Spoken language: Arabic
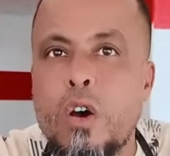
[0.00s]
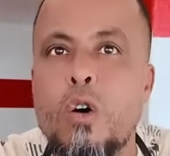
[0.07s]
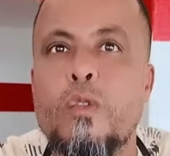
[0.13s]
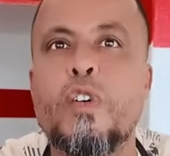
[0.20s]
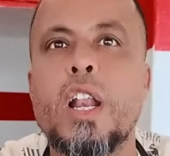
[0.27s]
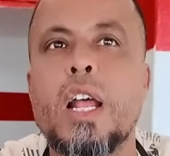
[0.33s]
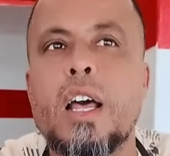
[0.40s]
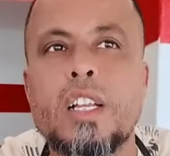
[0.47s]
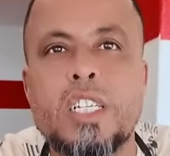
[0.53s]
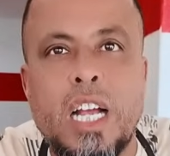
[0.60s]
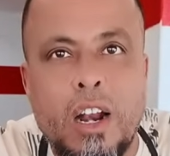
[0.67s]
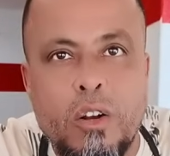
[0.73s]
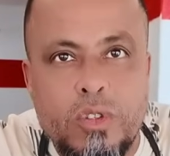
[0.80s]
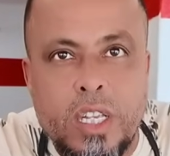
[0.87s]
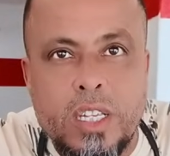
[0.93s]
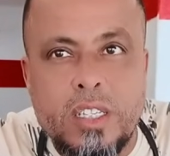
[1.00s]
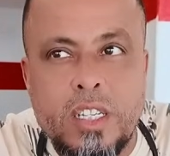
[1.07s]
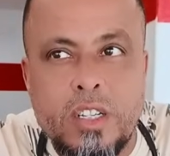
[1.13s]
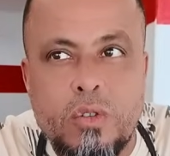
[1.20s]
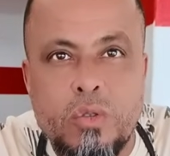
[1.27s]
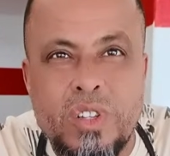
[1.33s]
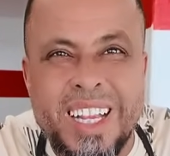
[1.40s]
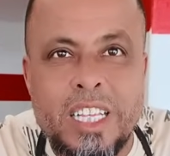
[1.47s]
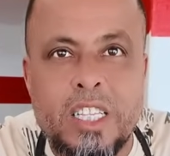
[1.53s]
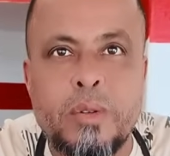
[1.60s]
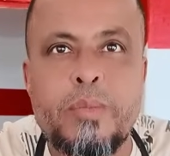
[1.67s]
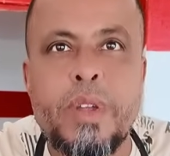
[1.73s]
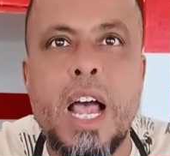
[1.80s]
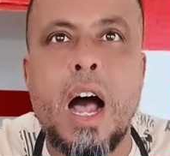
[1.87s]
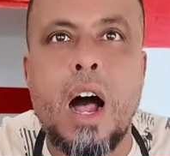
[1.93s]
وفي الاخر شحال وصل الزيتون
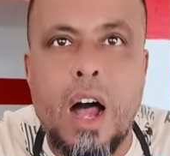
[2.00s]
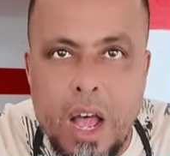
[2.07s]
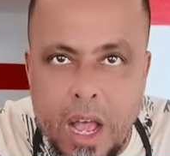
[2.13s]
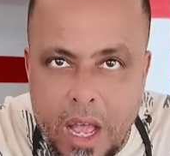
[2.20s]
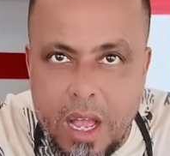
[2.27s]
300